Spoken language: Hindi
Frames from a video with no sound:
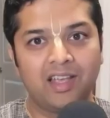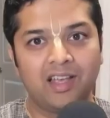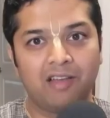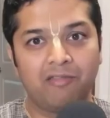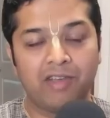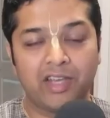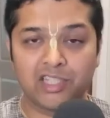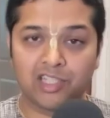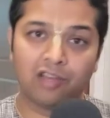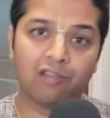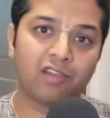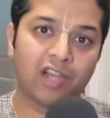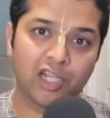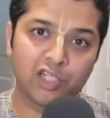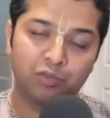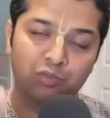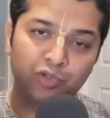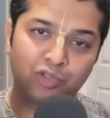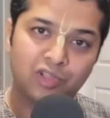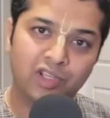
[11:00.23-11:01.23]
वैष्णव
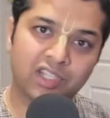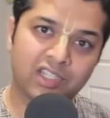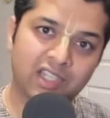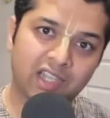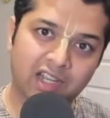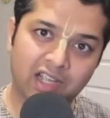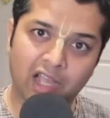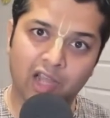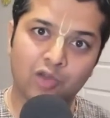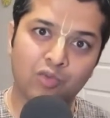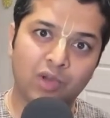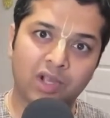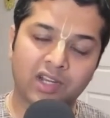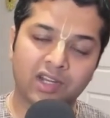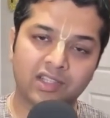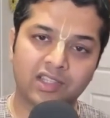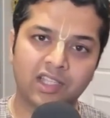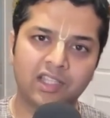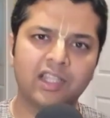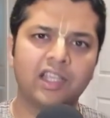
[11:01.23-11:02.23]
राजपूतों की सरकार हुआ
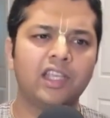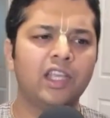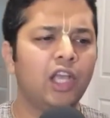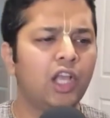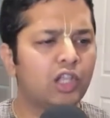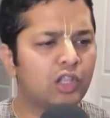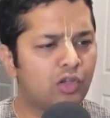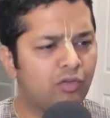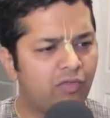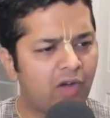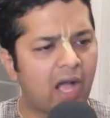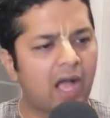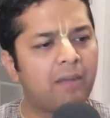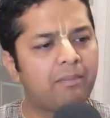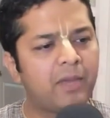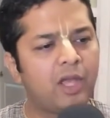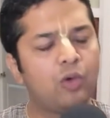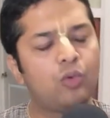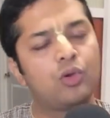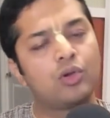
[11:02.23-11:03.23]
करती थी तो वहाँ
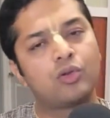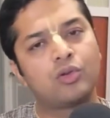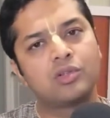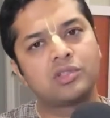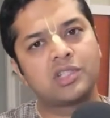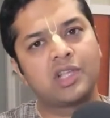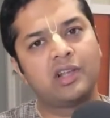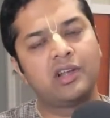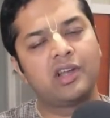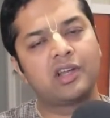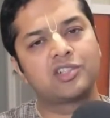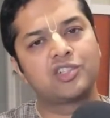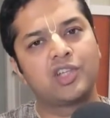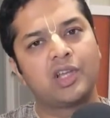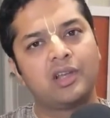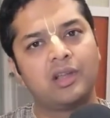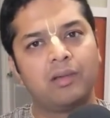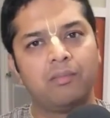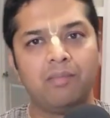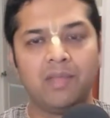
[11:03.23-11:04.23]
पर उनको
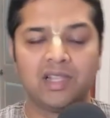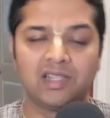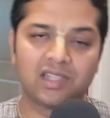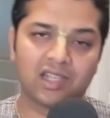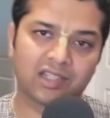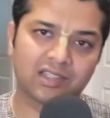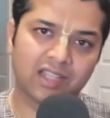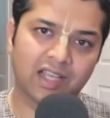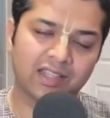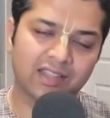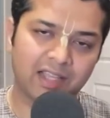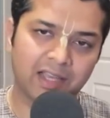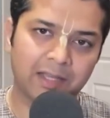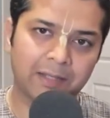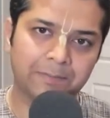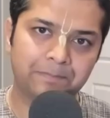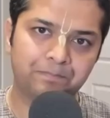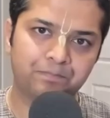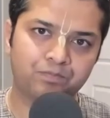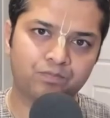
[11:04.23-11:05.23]
संरक्षण मिल सकता था
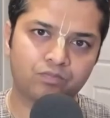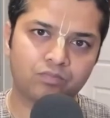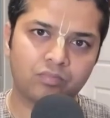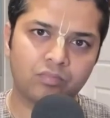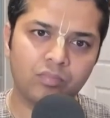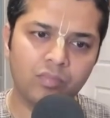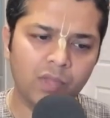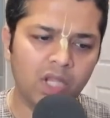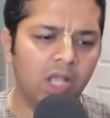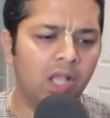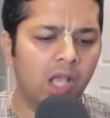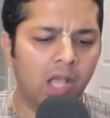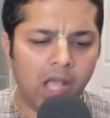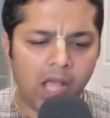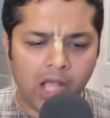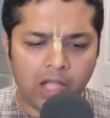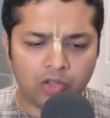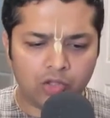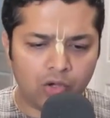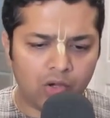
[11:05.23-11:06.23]

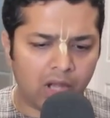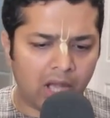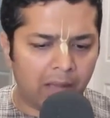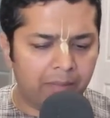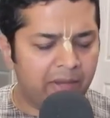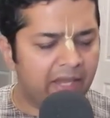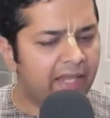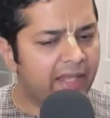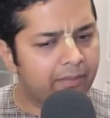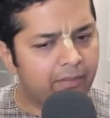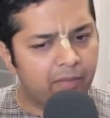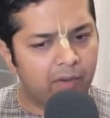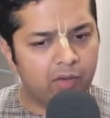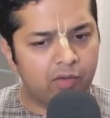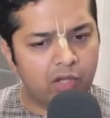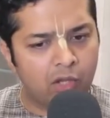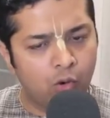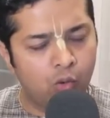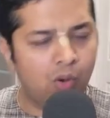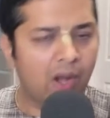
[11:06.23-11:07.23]
तो अभी
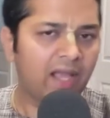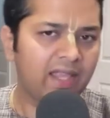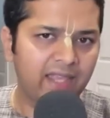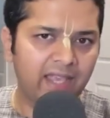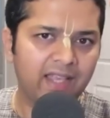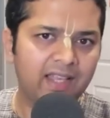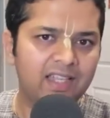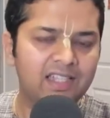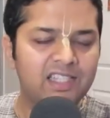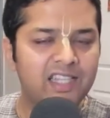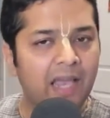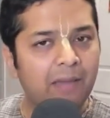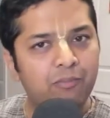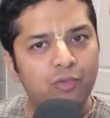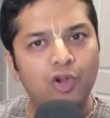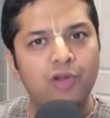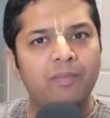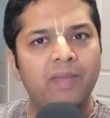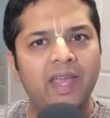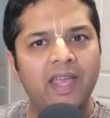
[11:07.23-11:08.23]
हुआ ये कि
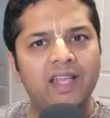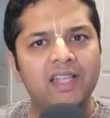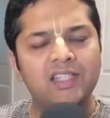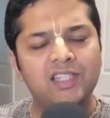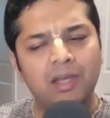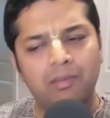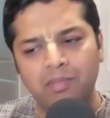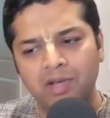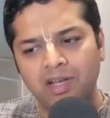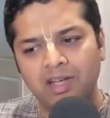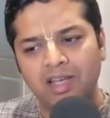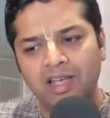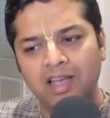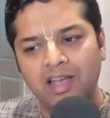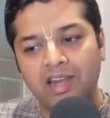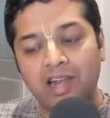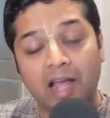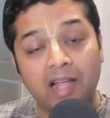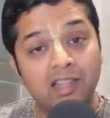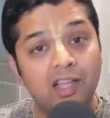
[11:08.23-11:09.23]
जयपुर में जब
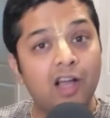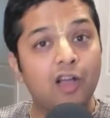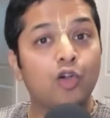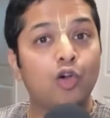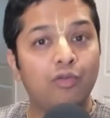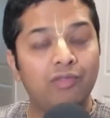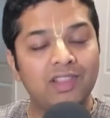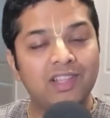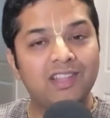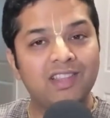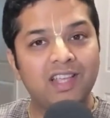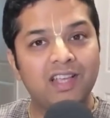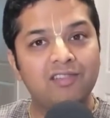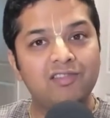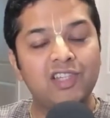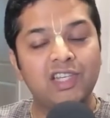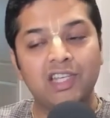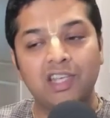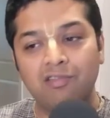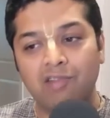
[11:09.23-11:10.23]
राधा गोविंद देव
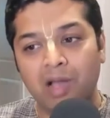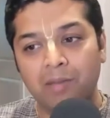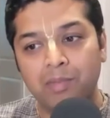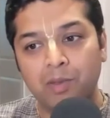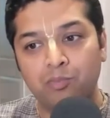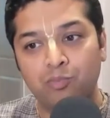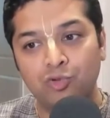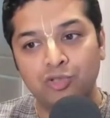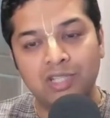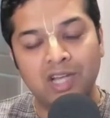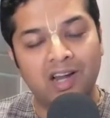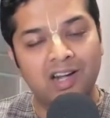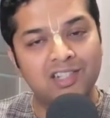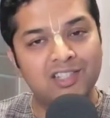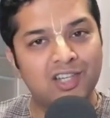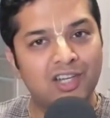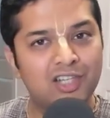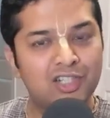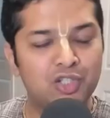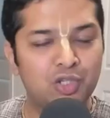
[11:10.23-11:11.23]
जी की वहाँ पे पूजा
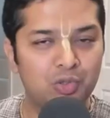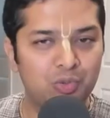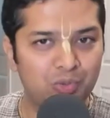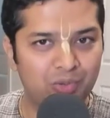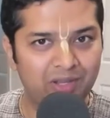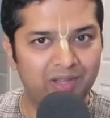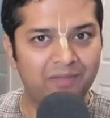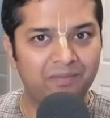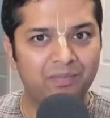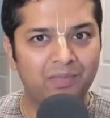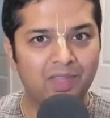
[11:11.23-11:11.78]
अर्चना शुरू हुई